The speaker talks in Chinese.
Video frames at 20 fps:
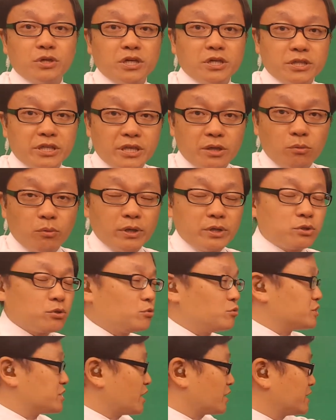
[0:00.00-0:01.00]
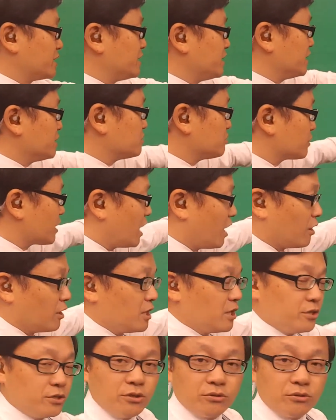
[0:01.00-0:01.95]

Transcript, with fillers: 各地温度、小叮咛就刚好